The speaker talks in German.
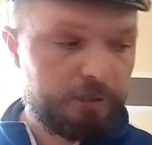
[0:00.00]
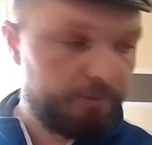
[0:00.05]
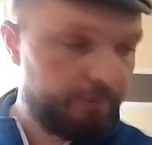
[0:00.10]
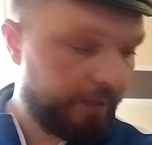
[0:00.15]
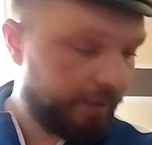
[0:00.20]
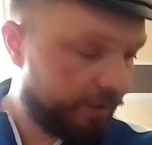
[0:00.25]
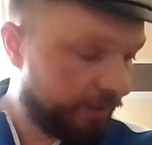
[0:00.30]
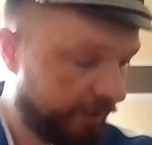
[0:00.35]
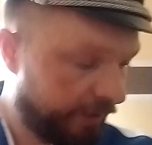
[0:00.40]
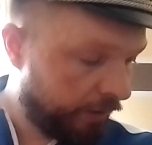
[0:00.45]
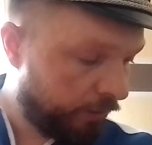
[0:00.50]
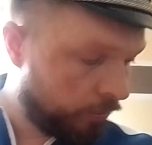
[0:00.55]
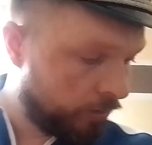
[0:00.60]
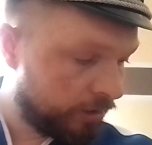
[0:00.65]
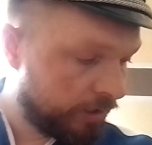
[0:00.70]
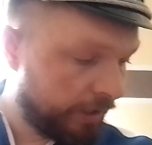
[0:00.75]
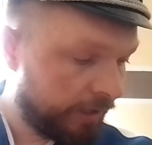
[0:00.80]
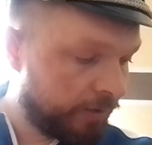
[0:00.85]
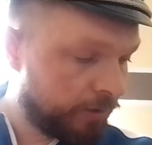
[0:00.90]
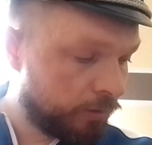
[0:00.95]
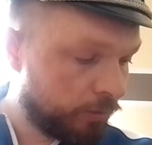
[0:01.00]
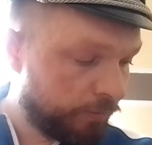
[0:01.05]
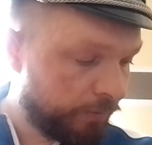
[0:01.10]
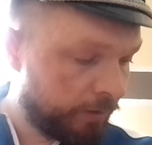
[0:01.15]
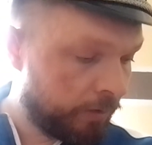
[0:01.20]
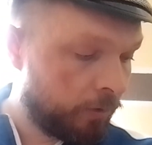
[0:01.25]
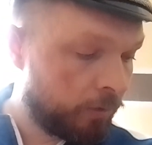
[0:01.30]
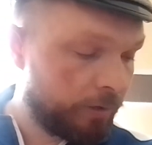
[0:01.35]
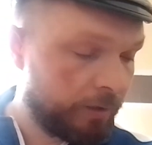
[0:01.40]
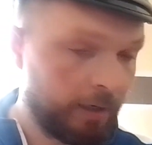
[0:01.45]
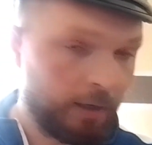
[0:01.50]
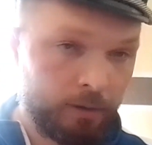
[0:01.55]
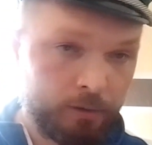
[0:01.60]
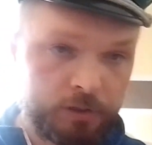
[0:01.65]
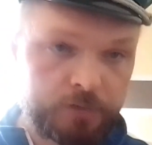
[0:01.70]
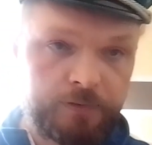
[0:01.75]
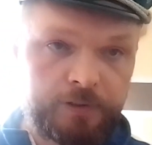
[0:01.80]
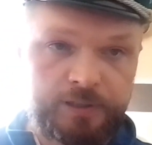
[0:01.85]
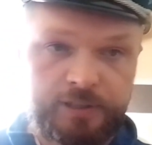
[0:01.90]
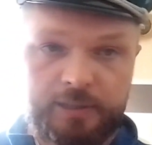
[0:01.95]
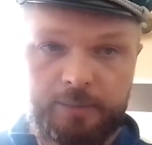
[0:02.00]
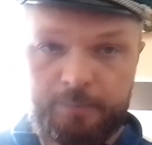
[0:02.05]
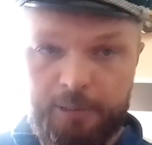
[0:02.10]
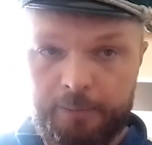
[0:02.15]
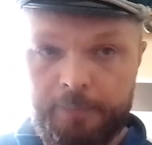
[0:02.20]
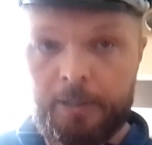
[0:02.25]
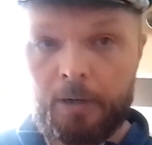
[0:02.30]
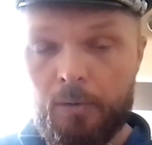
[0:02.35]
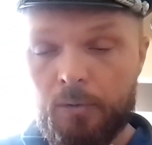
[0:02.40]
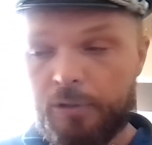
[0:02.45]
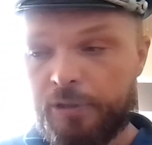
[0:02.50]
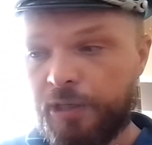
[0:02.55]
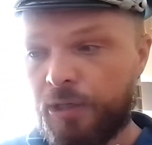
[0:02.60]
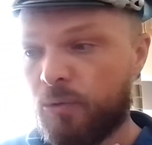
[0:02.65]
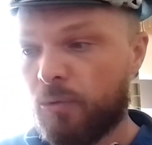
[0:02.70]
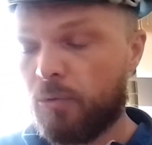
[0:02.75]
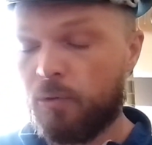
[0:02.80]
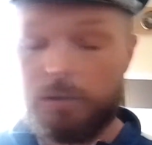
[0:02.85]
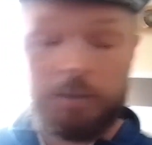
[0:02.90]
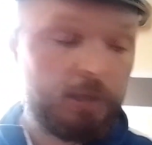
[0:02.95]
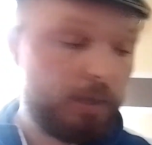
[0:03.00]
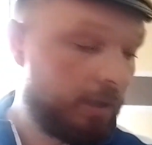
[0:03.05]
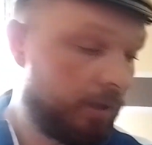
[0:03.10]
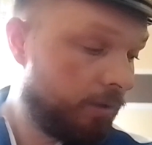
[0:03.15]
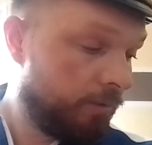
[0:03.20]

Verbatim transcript: die werden Deko sein, so wie auch der Ausweis, der bleibt auch Deko.